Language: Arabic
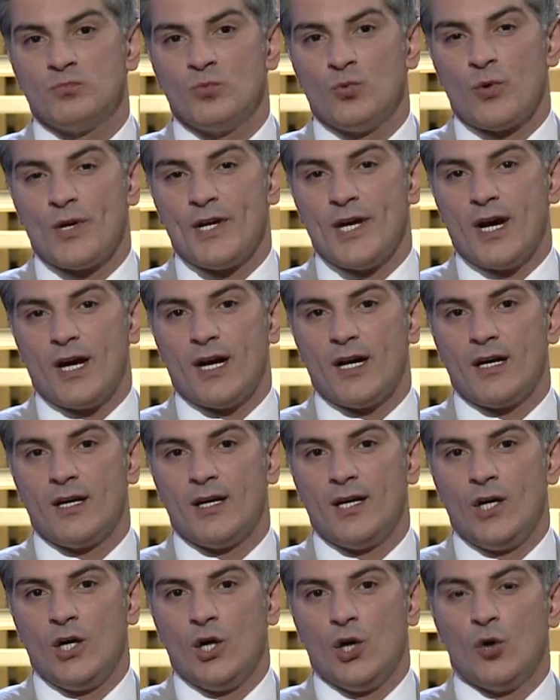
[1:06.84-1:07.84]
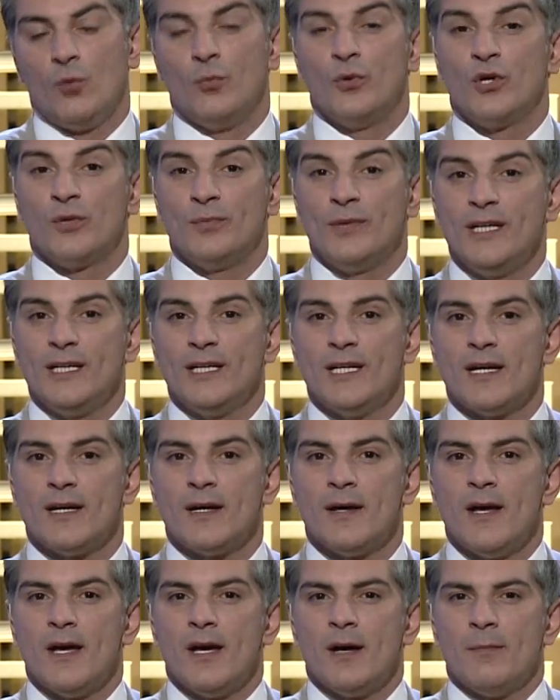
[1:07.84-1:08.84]
وياها ومن بينا
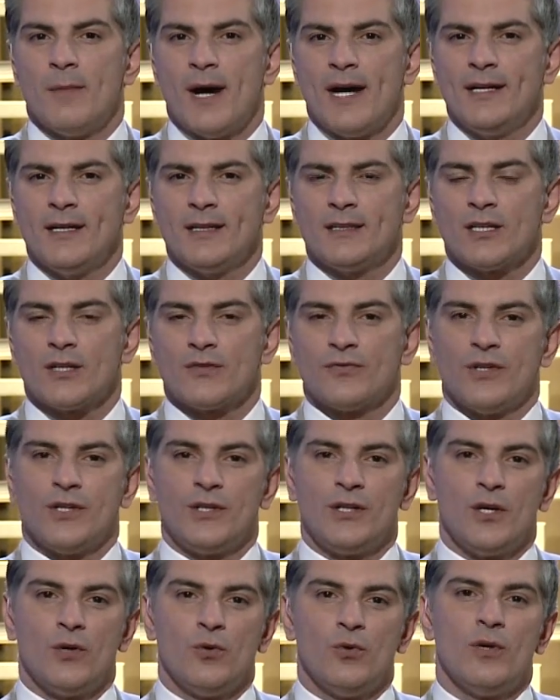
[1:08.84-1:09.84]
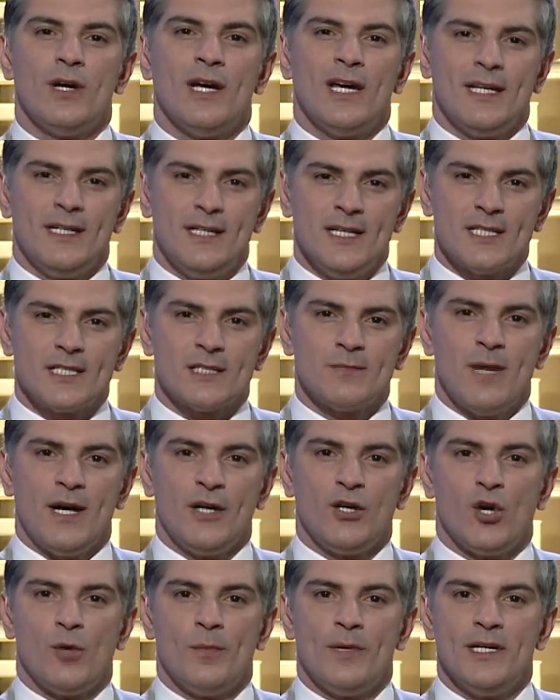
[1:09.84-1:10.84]
ما يعترف أنه يسمع
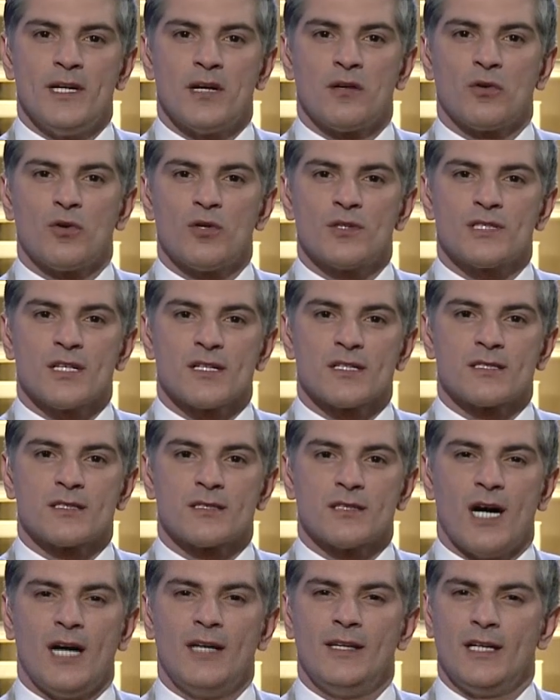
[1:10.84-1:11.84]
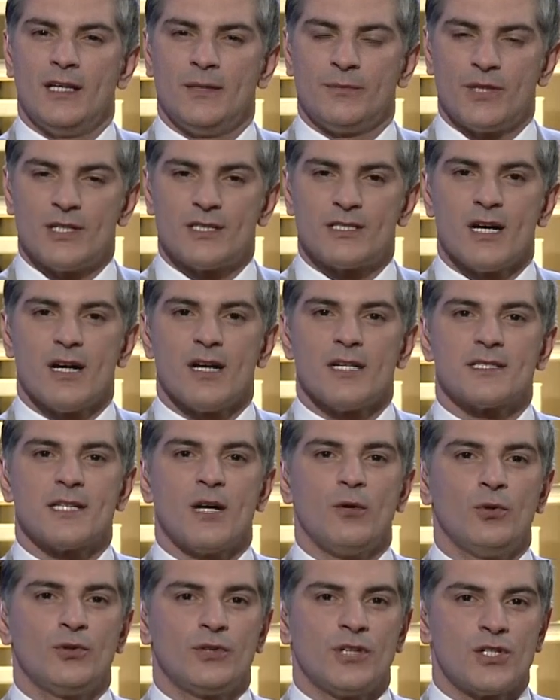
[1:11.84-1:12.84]
يوميا قصص عن الابتزاز
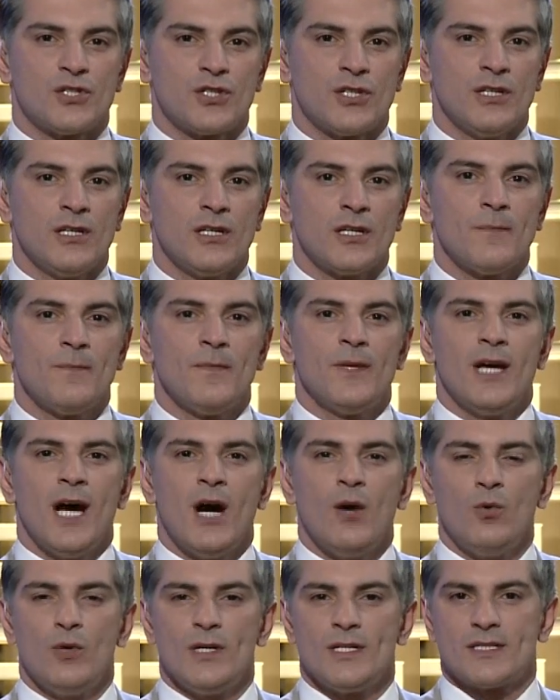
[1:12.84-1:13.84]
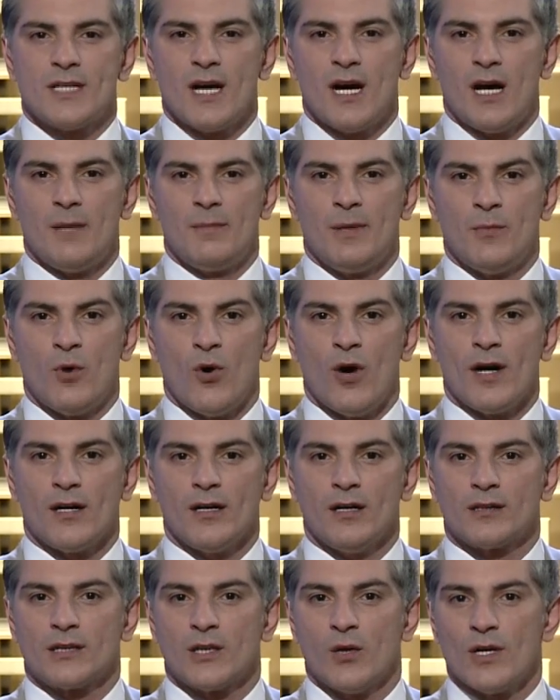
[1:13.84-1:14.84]
أو التشهير أو إساءة بمواقع
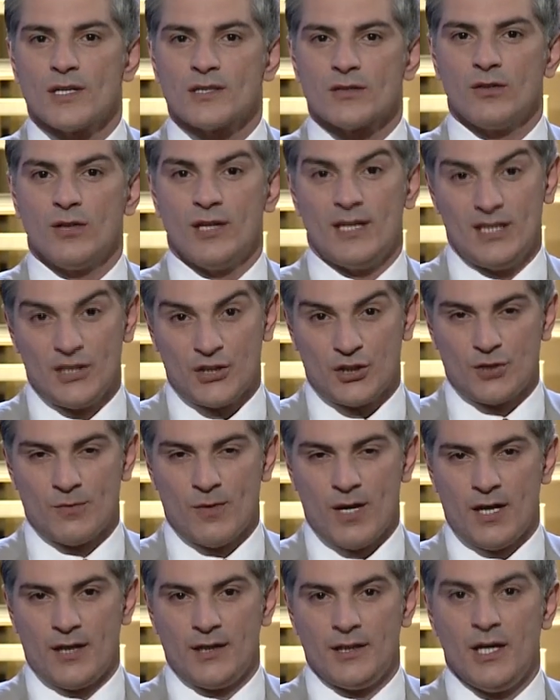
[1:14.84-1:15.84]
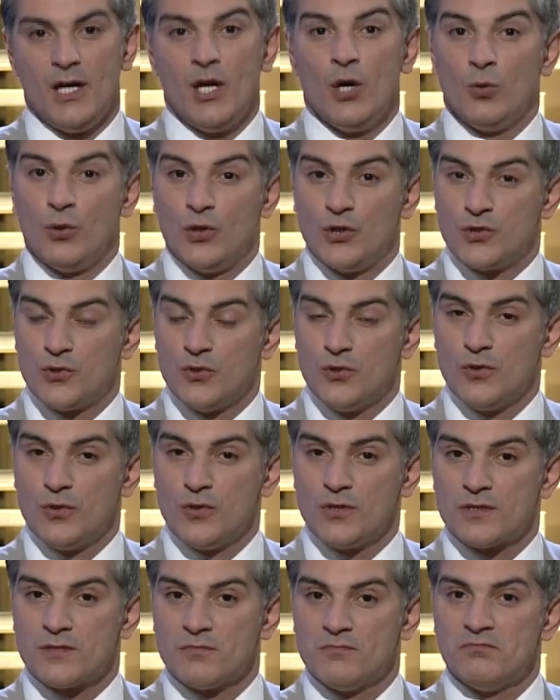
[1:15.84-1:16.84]
التواصل الاجتماعي
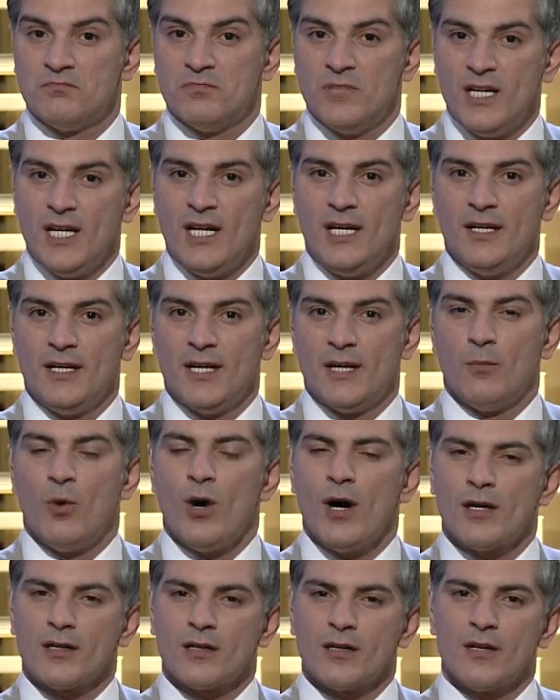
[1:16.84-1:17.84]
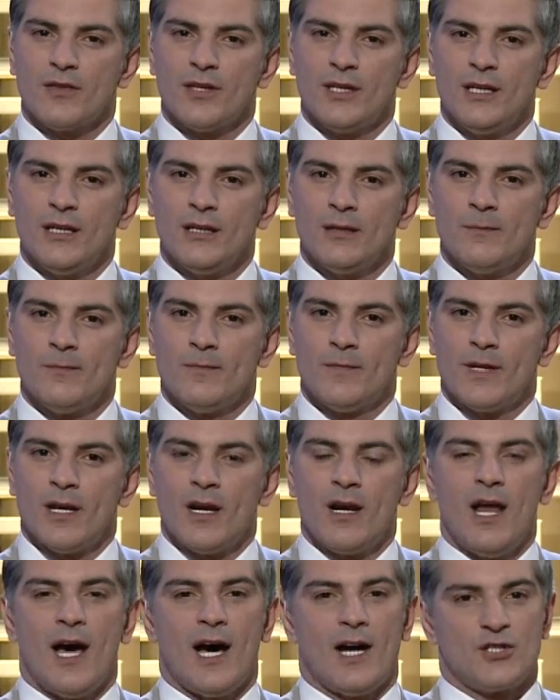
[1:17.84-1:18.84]
ويجوز إحنا معرضين
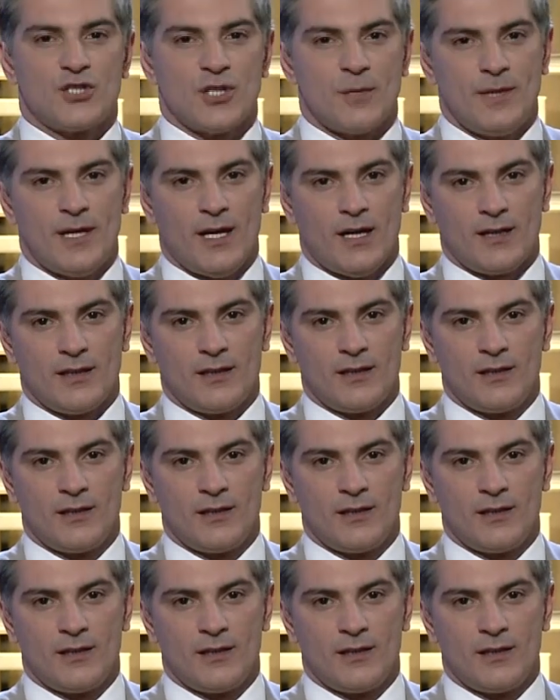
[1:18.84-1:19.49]
لها جميعاً